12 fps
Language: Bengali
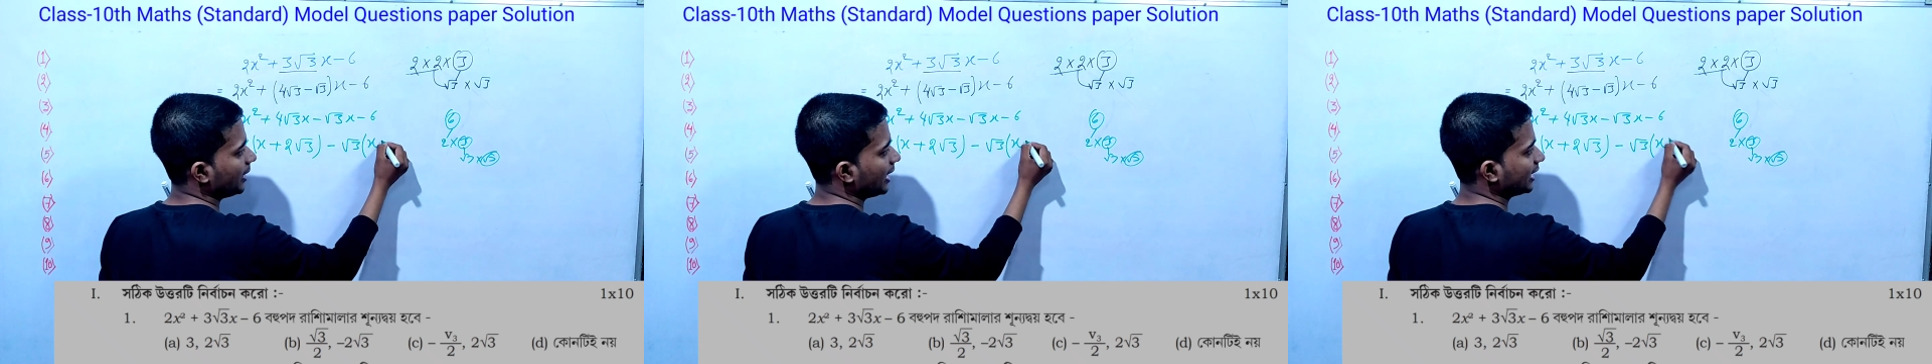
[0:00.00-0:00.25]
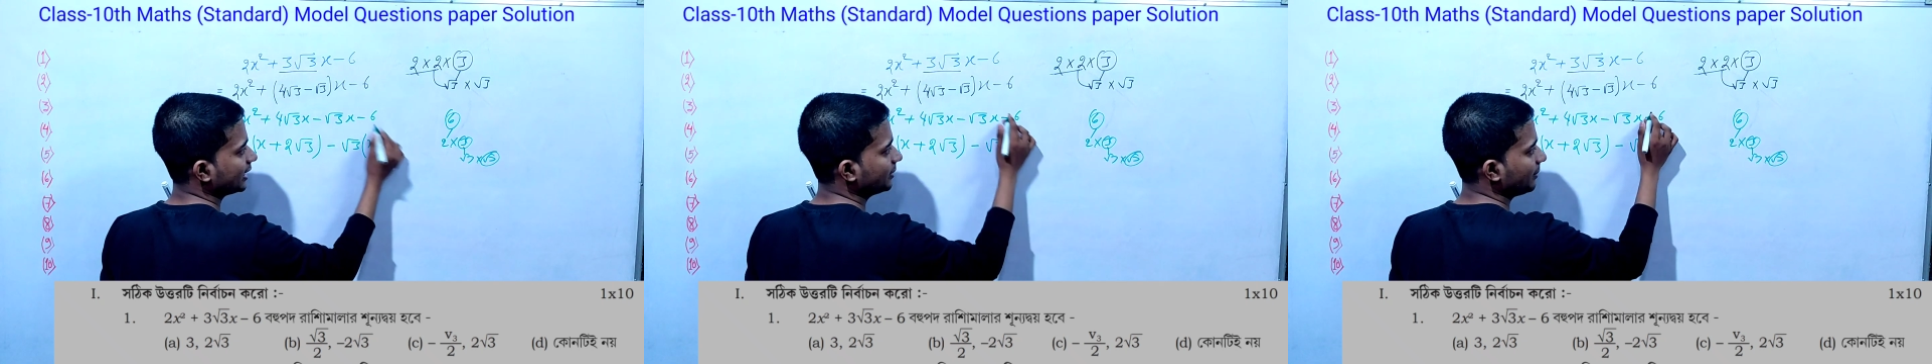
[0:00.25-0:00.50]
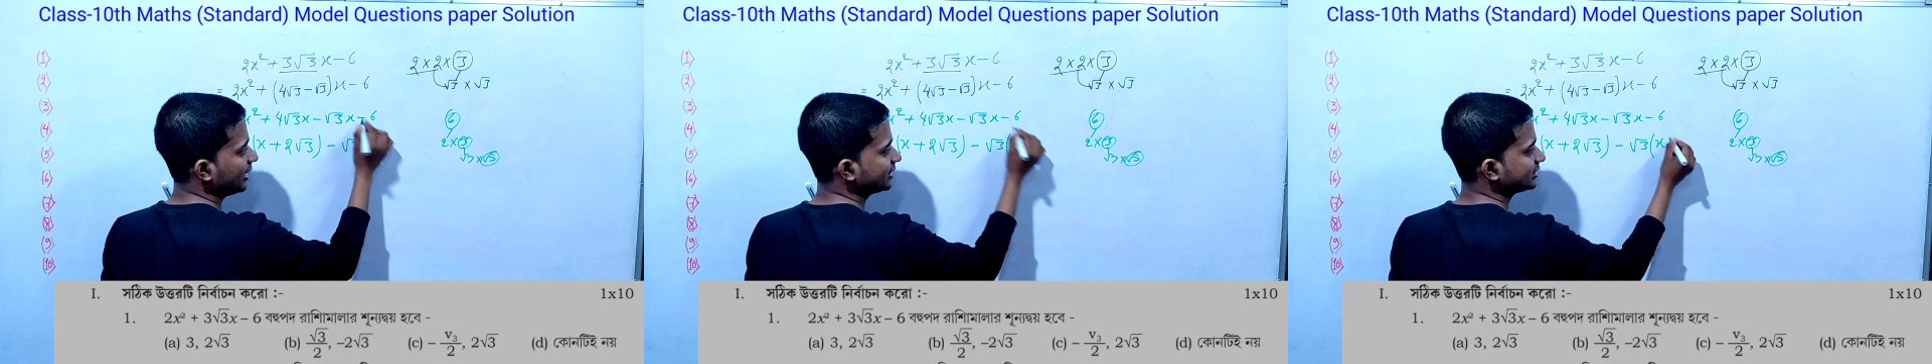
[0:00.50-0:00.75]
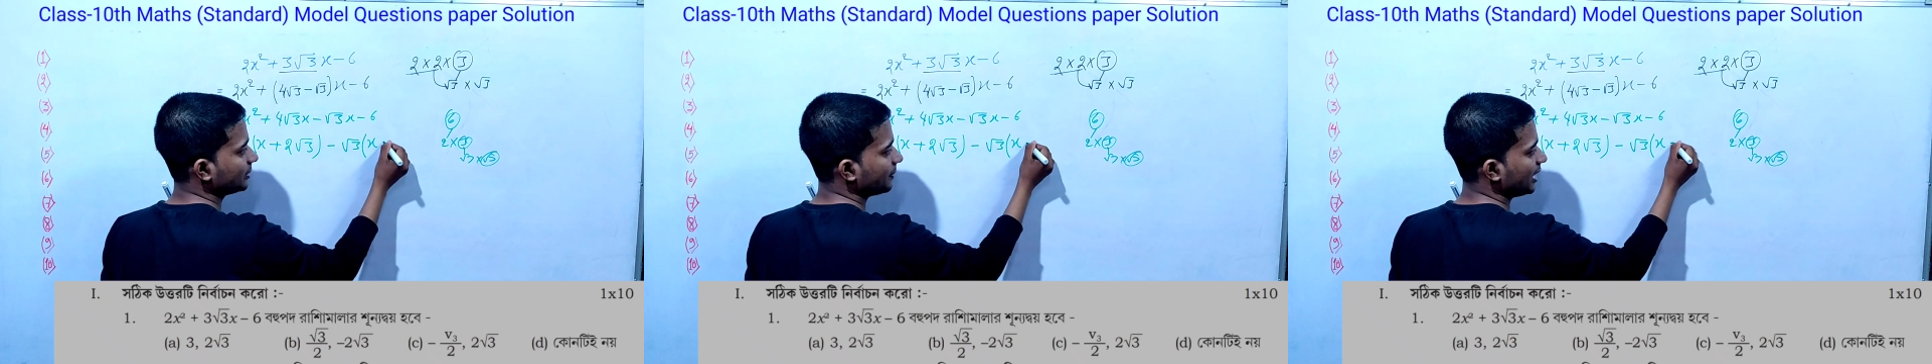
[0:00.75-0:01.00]
এখানে কি
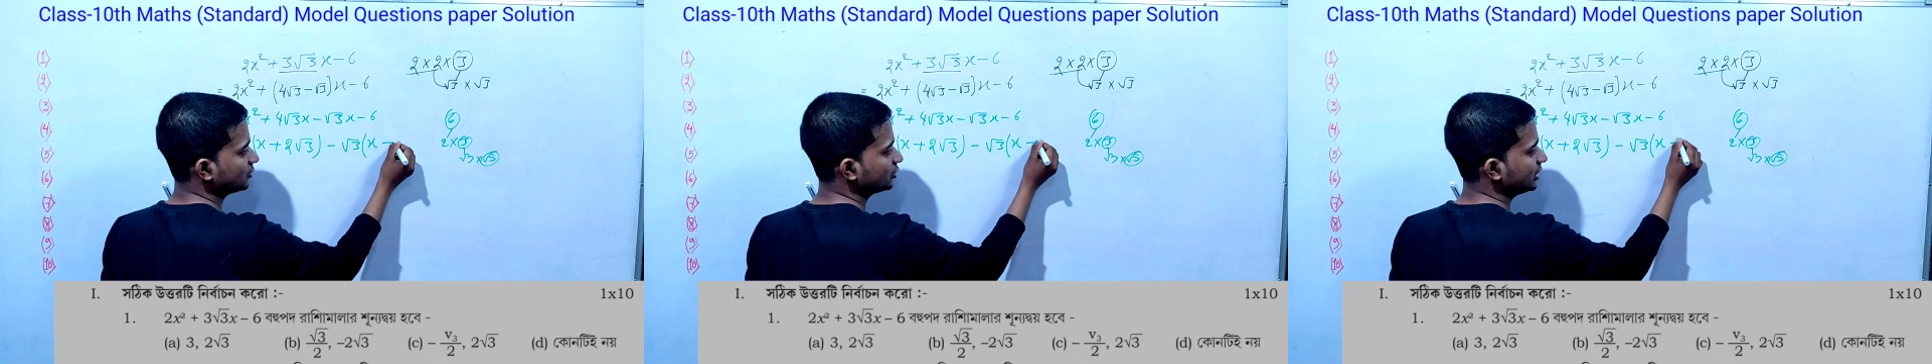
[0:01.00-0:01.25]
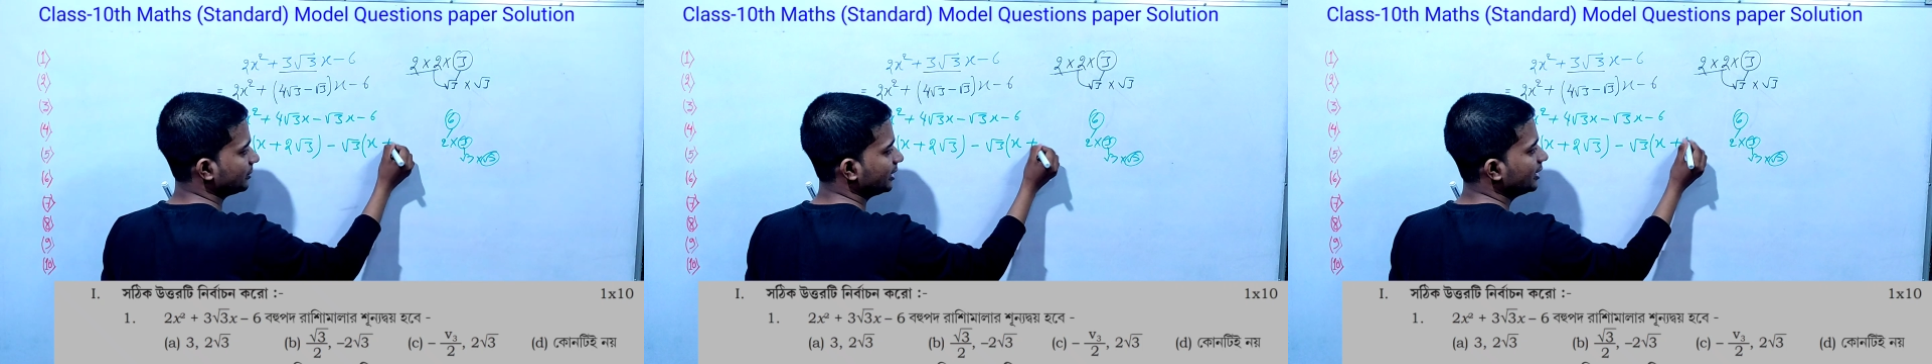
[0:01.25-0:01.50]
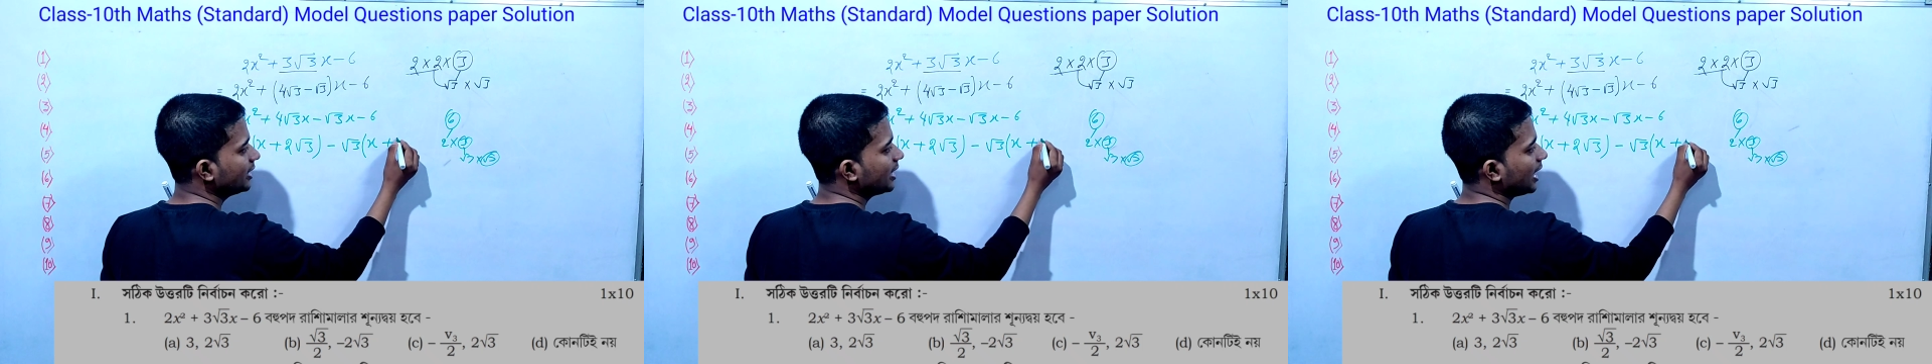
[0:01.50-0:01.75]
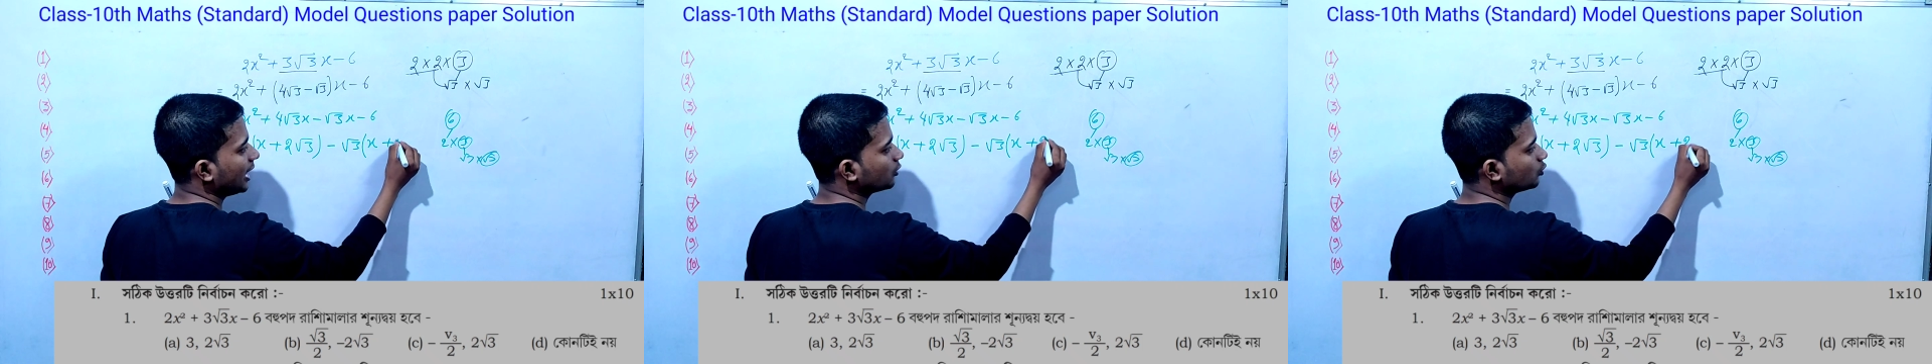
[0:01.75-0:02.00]
মাইনাসটা প্লাস হয়ে যাবে
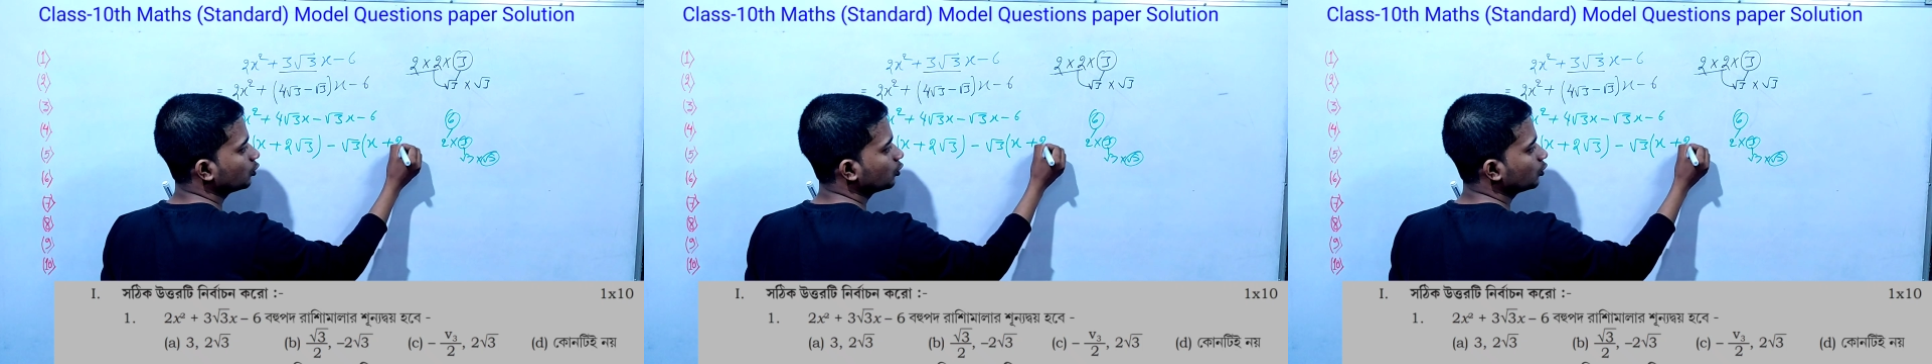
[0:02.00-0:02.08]
আর